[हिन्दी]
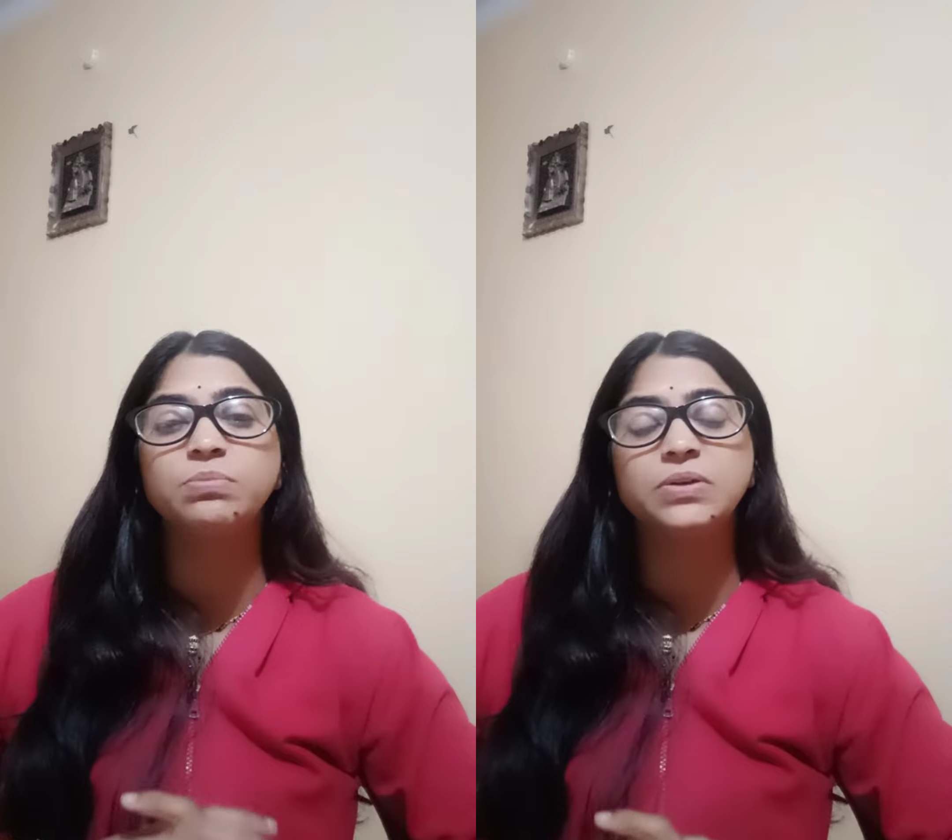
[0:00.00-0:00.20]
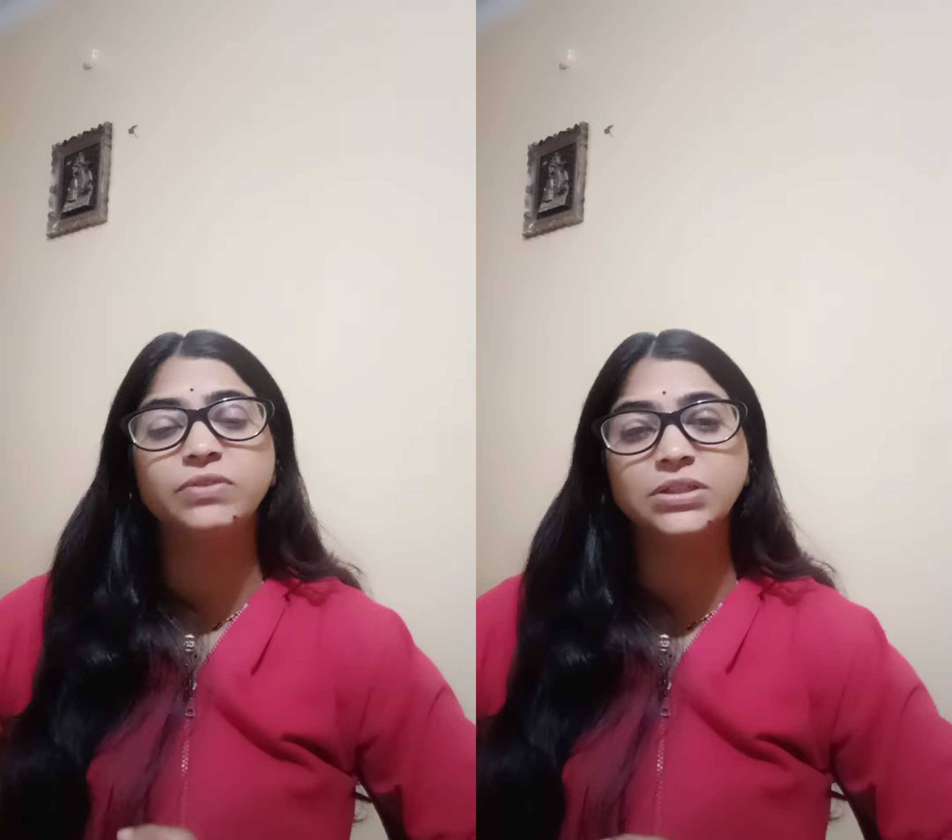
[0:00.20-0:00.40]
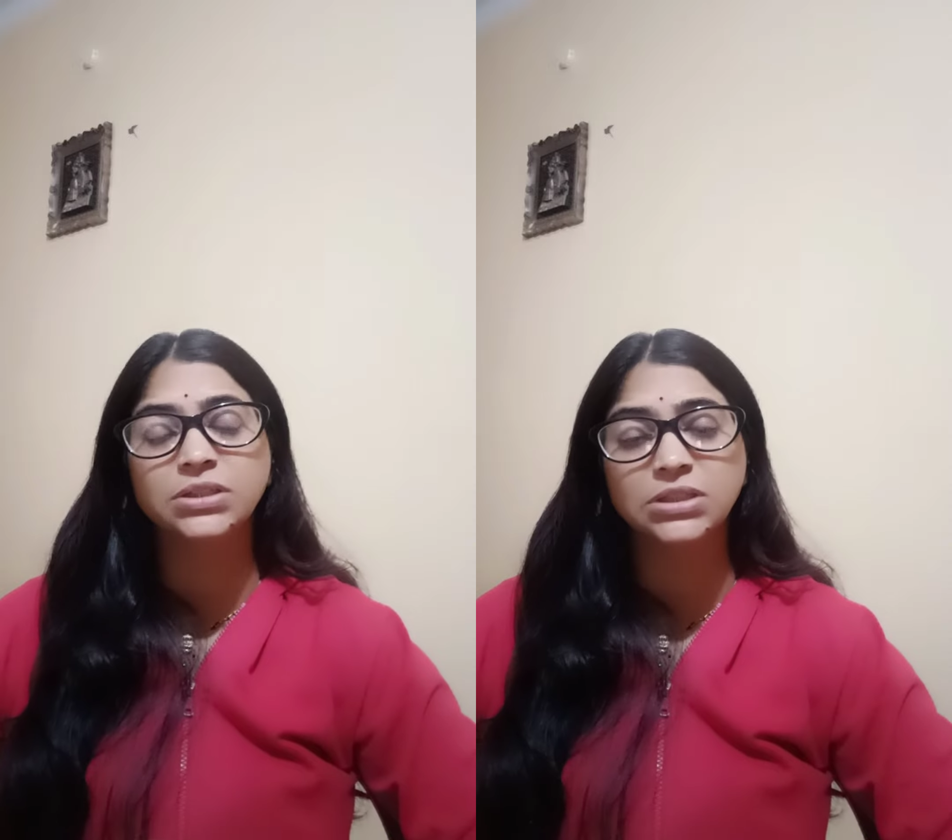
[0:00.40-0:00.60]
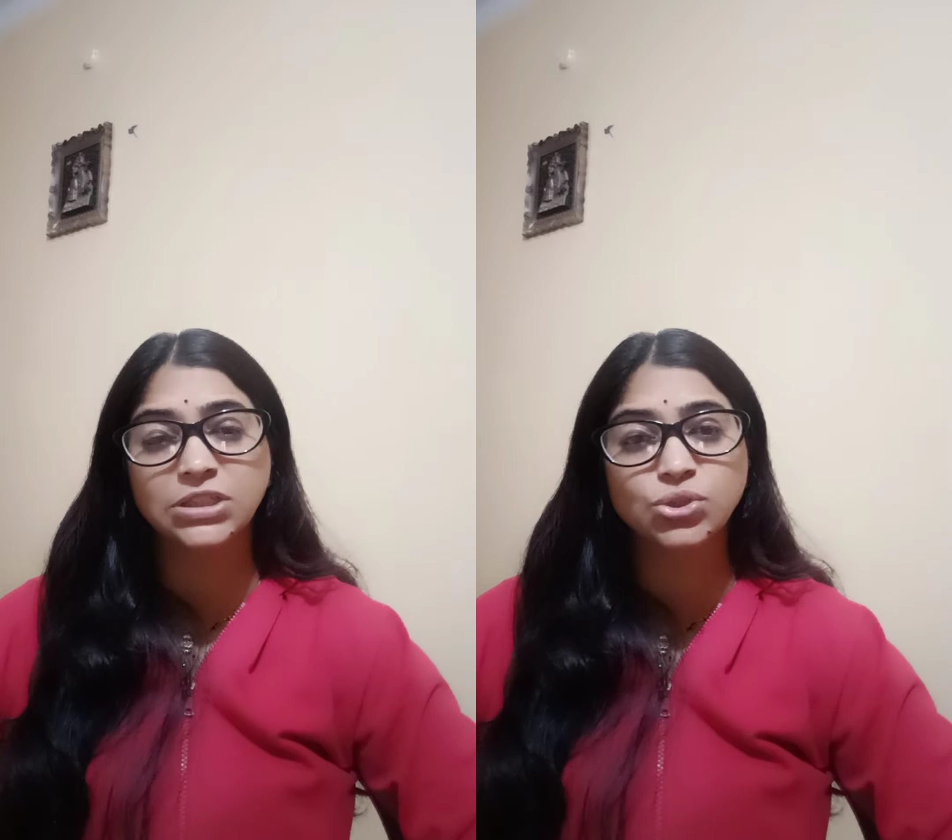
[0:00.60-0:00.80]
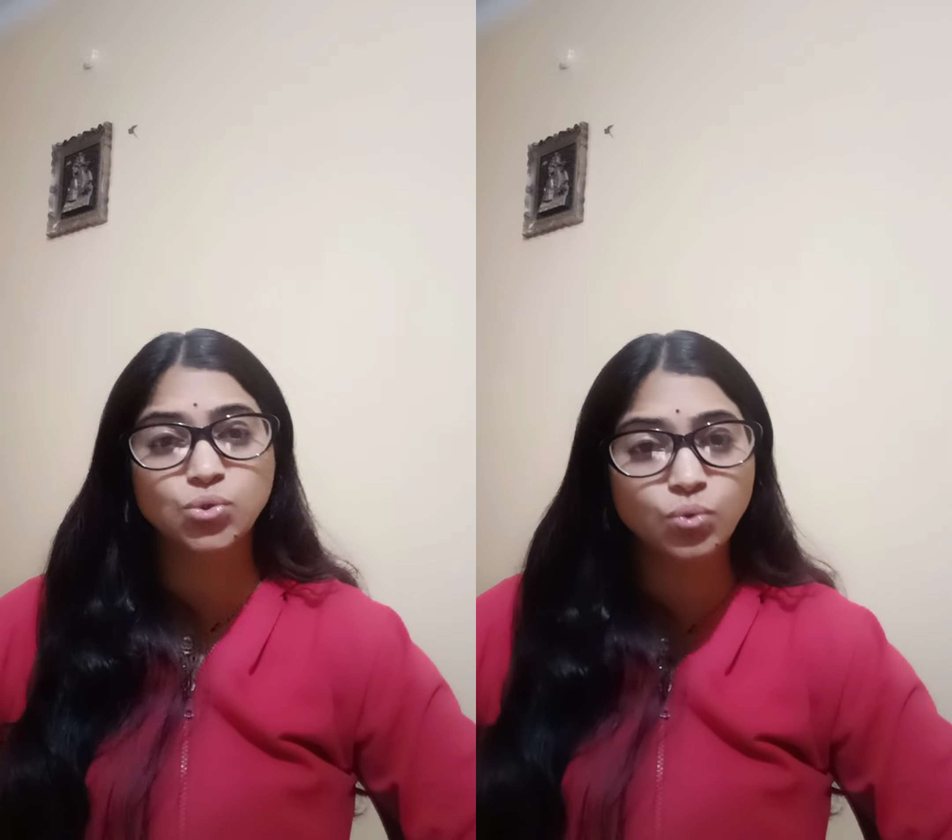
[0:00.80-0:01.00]
बिटवीन
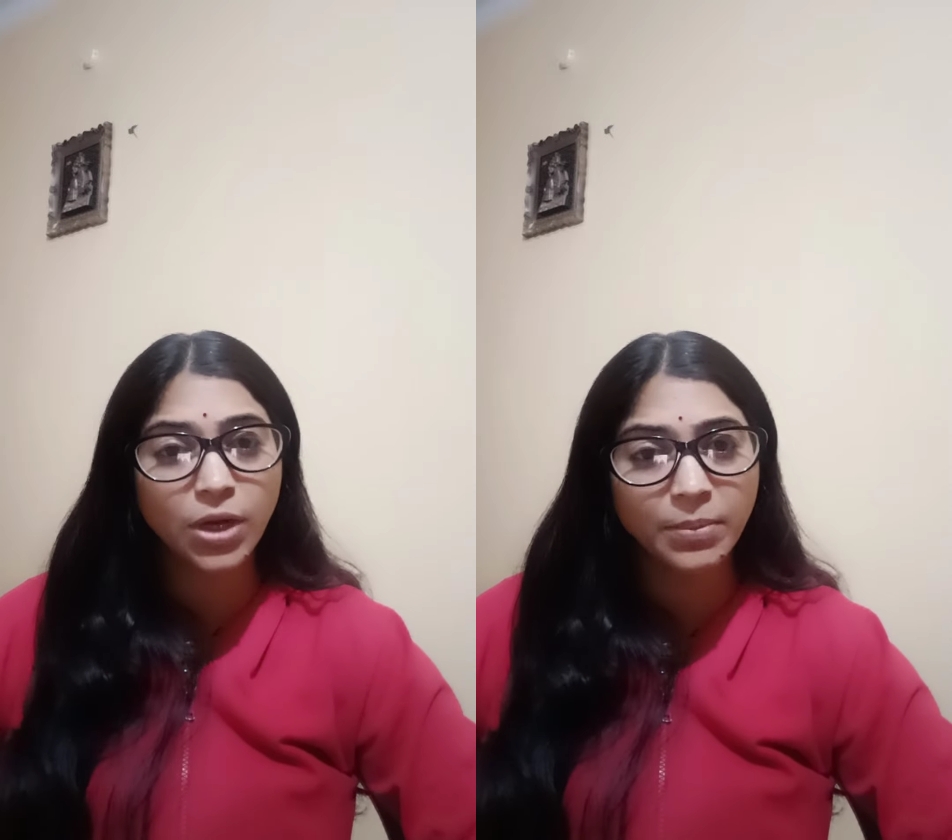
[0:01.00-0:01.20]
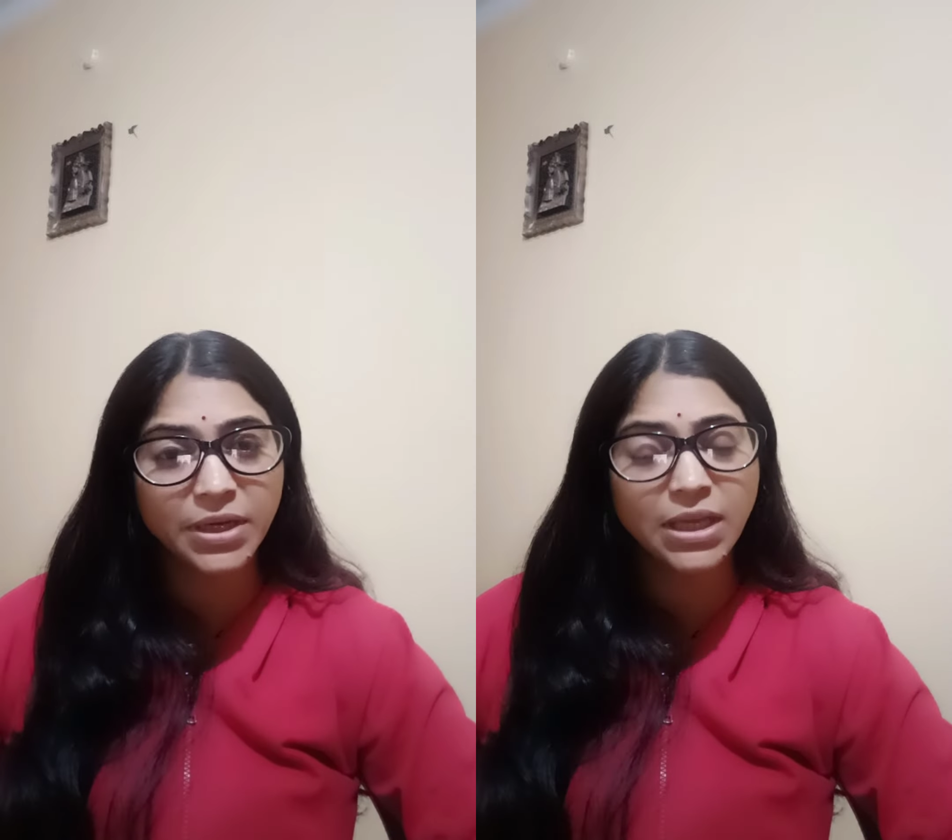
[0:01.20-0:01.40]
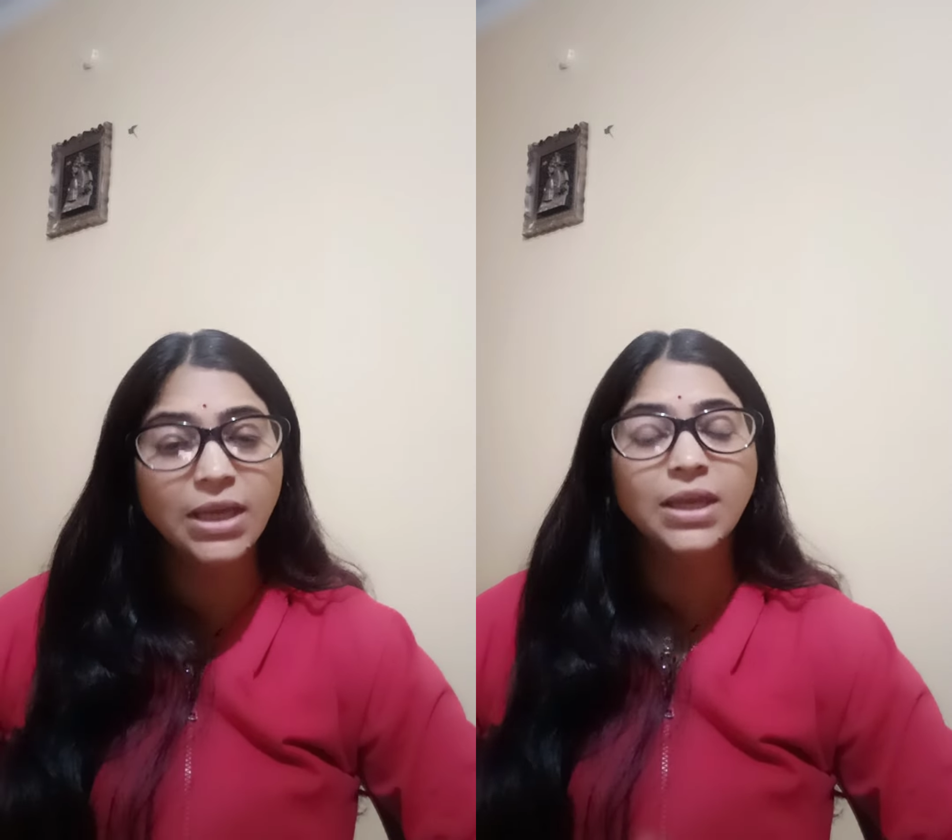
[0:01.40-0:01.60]
दीज टू रेमेडी